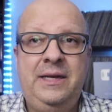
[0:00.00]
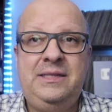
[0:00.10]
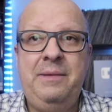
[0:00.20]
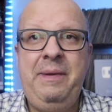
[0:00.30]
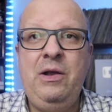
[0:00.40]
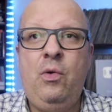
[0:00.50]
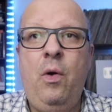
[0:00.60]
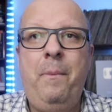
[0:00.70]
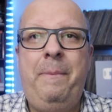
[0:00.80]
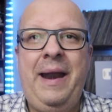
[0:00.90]
Eles também
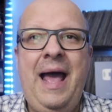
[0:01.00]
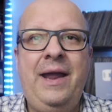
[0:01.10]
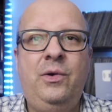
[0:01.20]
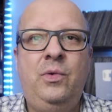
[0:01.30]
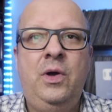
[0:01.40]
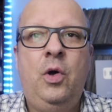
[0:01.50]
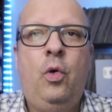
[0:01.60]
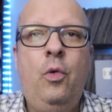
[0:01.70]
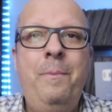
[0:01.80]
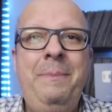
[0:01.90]
compraram
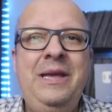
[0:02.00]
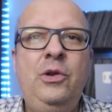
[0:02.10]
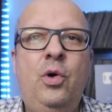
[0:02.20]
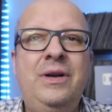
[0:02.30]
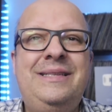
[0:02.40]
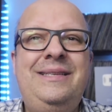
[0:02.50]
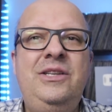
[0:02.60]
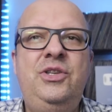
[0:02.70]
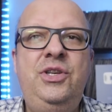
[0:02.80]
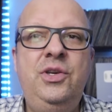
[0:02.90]
o
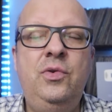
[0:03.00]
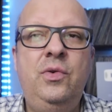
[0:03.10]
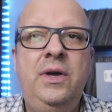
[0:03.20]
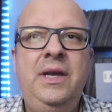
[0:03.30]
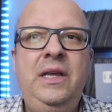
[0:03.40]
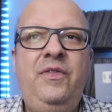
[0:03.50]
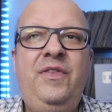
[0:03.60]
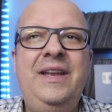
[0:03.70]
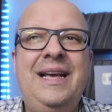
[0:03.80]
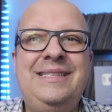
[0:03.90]
minoxidil e
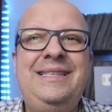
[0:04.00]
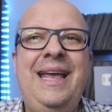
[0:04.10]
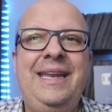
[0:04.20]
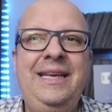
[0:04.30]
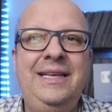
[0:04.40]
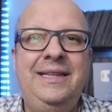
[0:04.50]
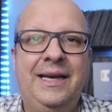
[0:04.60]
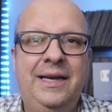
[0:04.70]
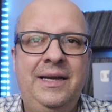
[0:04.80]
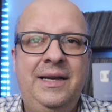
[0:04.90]

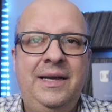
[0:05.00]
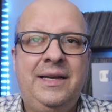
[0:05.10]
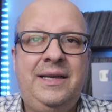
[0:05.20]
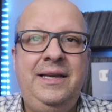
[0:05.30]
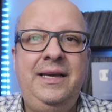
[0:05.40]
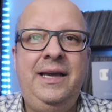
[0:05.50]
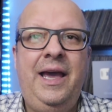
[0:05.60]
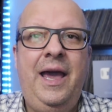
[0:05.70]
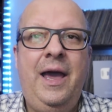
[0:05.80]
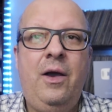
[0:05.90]
finasterida, que
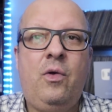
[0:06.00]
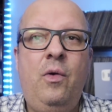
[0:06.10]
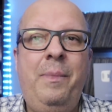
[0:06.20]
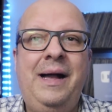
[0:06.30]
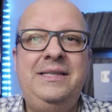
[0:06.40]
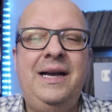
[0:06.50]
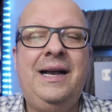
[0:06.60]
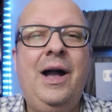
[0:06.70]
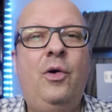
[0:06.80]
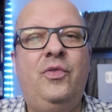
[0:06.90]
é, combate a
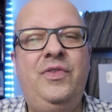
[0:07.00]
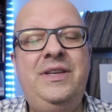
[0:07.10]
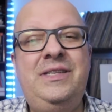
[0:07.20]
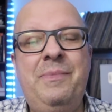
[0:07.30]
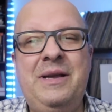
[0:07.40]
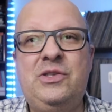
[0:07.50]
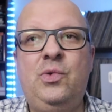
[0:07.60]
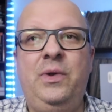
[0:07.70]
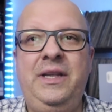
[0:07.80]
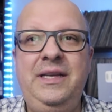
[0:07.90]
calvície
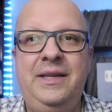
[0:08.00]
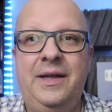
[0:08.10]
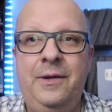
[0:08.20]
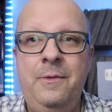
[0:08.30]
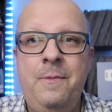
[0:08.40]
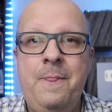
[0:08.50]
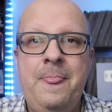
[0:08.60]
masculina. Né?